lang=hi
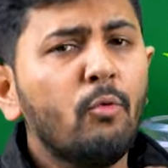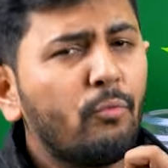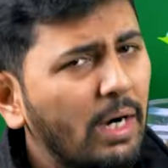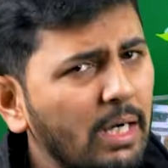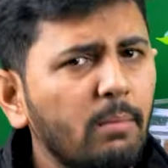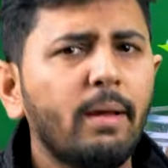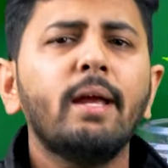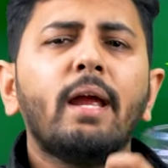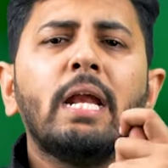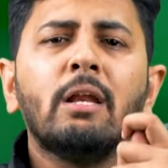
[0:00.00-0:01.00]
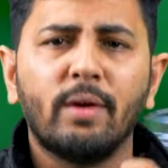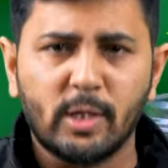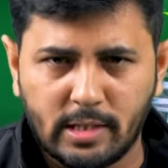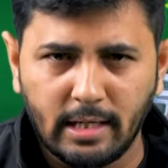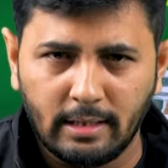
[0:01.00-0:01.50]
फंड में
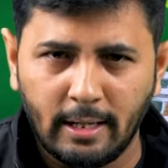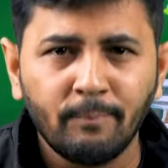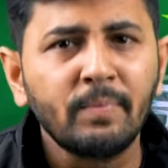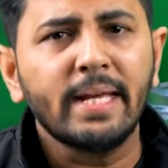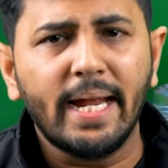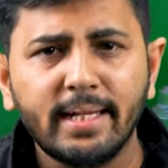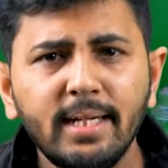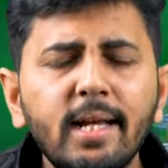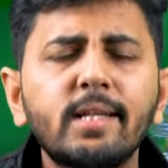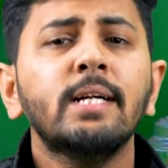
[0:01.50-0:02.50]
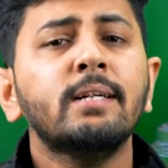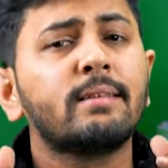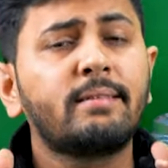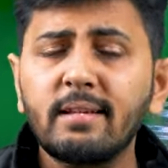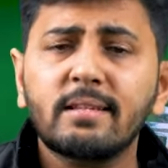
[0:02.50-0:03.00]
इन्वेस्ट करिए
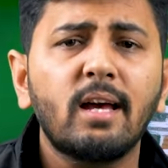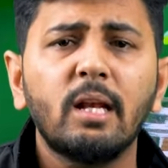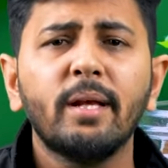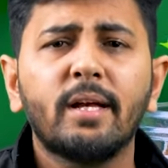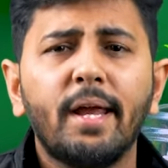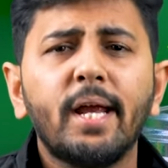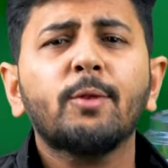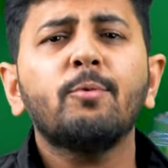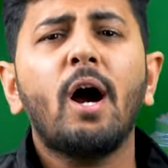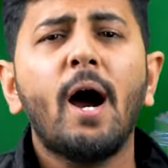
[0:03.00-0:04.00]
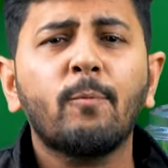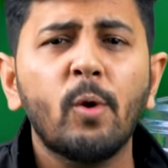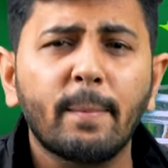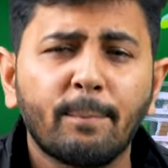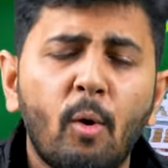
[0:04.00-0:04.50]
एटलीस्ट दस साल भी करेंगे तो आपको
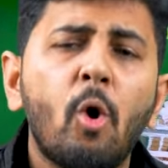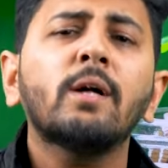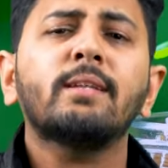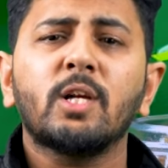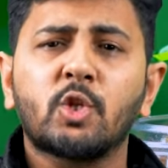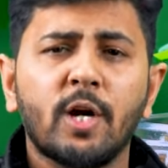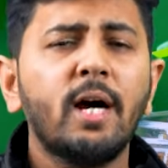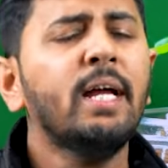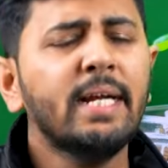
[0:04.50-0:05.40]
एक बहुत अच्छा